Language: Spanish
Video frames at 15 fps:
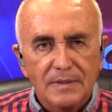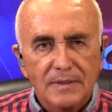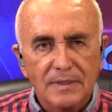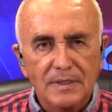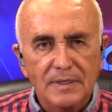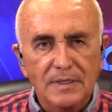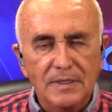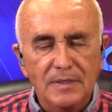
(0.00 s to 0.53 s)

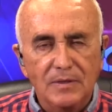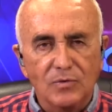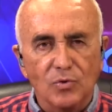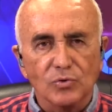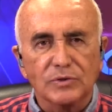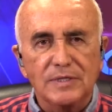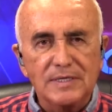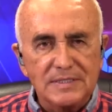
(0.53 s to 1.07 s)
Y
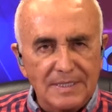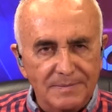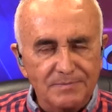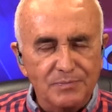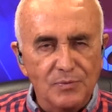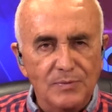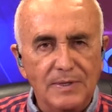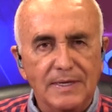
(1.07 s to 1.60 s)
cotizan
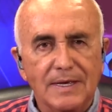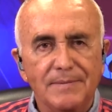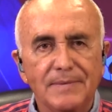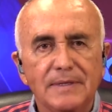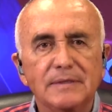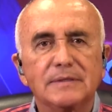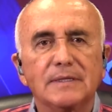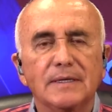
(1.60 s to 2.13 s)

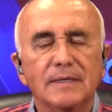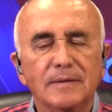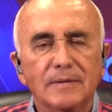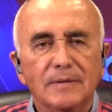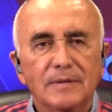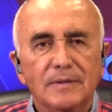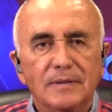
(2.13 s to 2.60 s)
públicamente